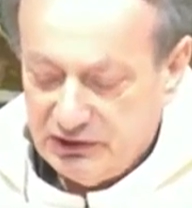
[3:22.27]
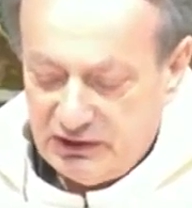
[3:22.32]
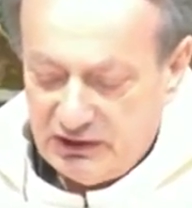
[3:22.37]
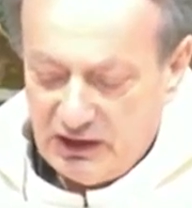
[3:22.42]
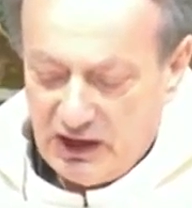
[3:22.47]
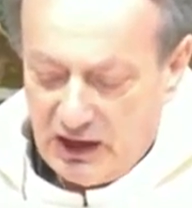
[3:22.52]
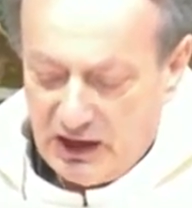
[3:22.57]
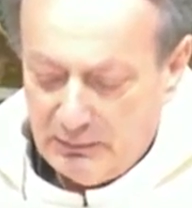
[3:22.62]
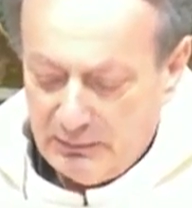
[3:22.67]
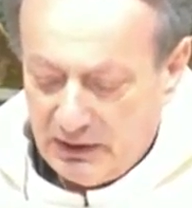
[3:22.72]
che
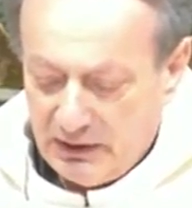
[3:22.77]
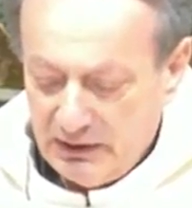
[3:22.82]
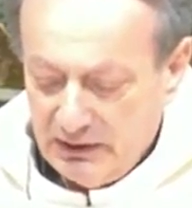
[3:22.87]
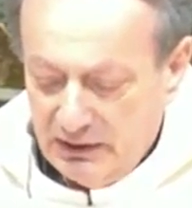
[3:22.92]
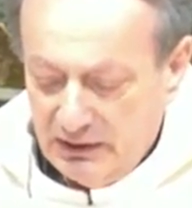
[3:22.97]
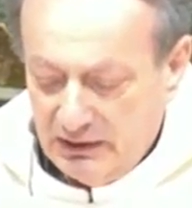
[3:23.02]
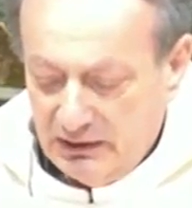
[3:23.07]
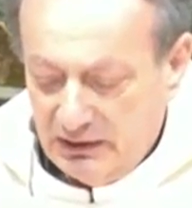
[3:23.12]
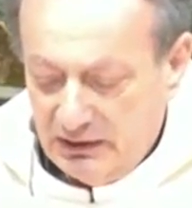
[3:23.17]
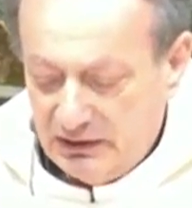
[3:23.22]
ama
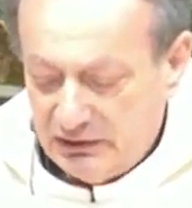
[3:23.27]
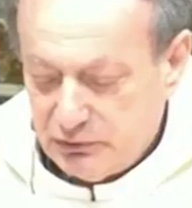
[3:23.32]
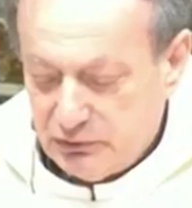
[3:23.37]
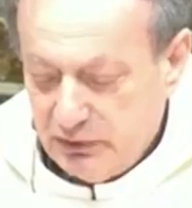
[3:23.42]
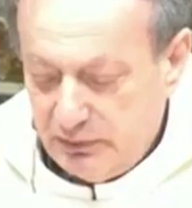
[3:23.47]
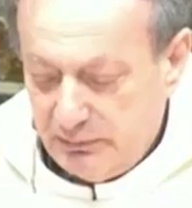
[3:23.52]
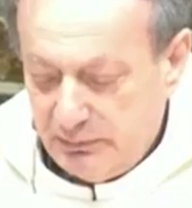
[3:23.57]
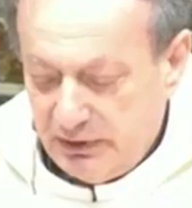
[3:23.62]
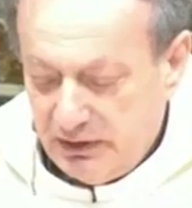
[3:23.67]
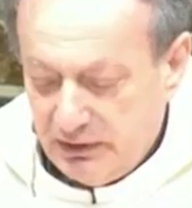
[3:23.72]
le sue
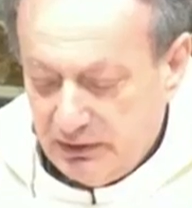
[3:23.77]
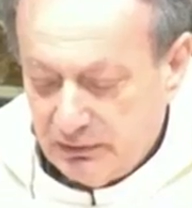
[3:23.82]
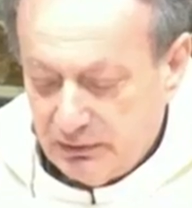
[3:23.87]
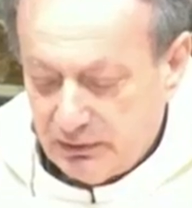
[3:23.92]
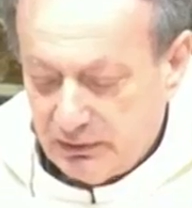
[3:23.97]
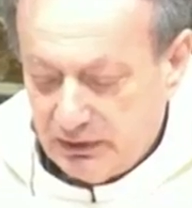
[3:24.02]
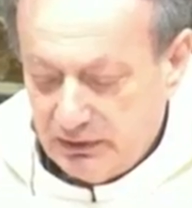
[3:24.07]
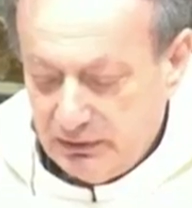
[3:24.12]
pecore,